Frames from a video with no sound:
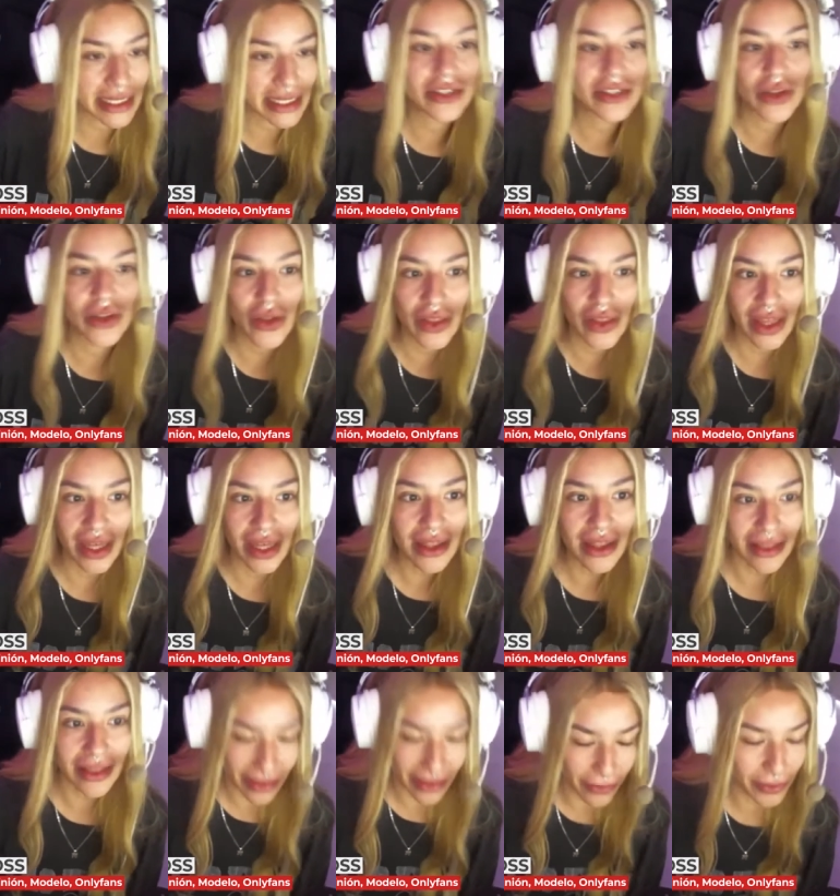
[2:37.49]
Trato de,
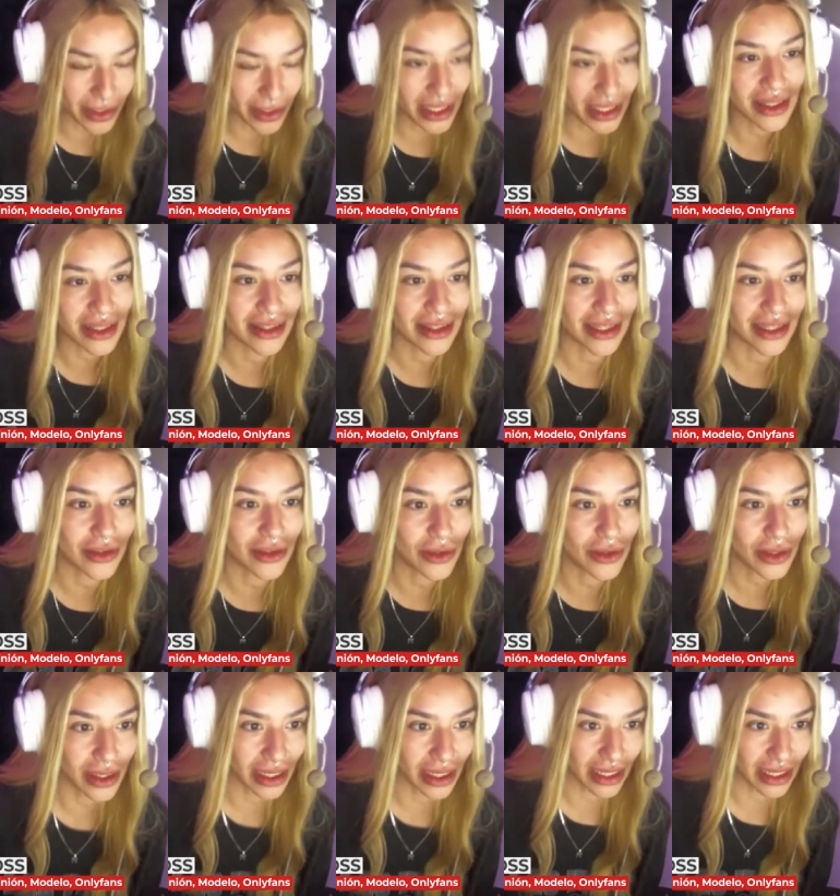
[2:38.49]
de verdad que trato
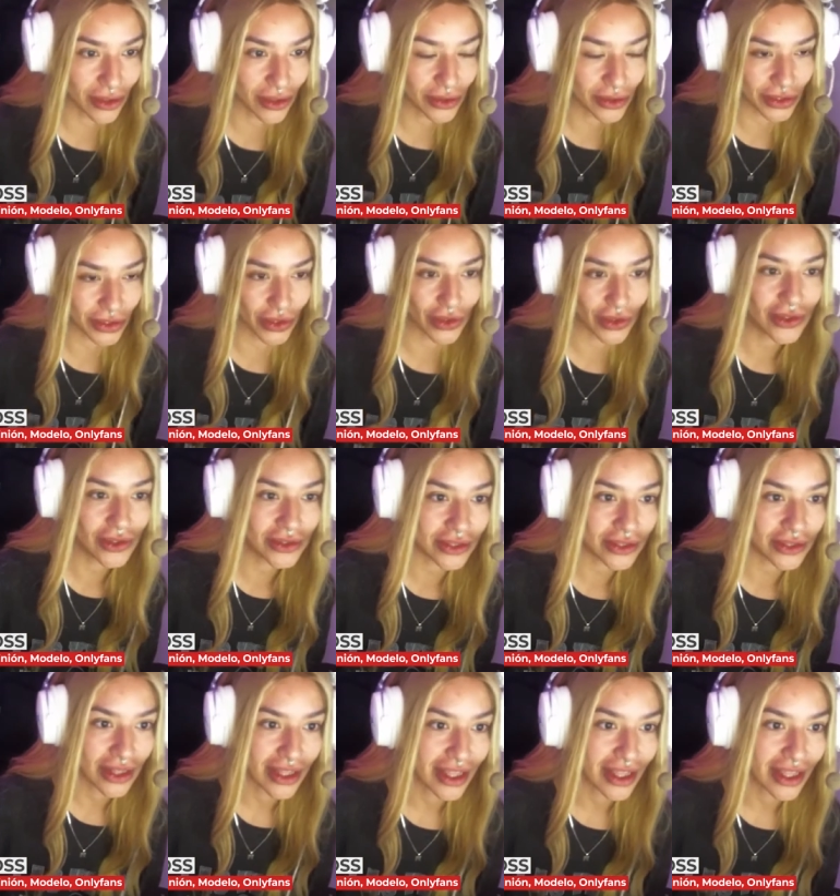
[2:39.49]
de leerlos todos